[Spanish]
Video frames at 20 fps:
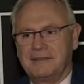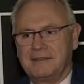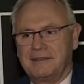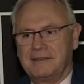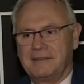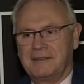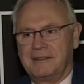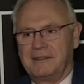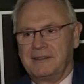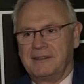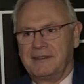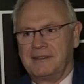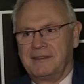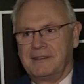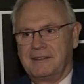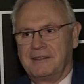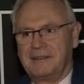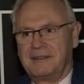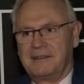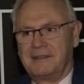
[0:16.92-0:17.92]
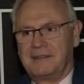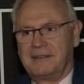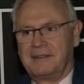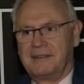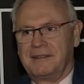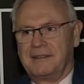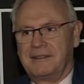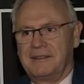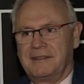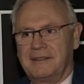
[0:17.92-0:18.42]
estupenda y
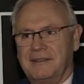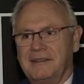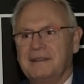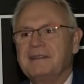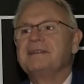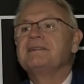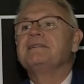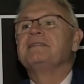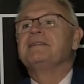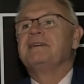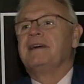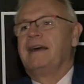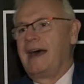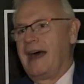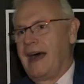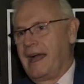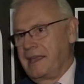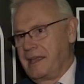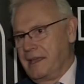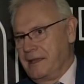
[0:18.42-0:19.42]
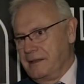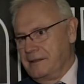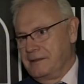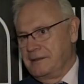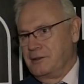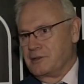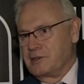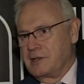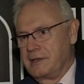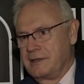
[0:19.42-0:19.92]
ponen a Euskadi Basque Country
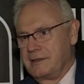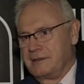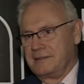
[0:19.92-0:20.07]
a nivel de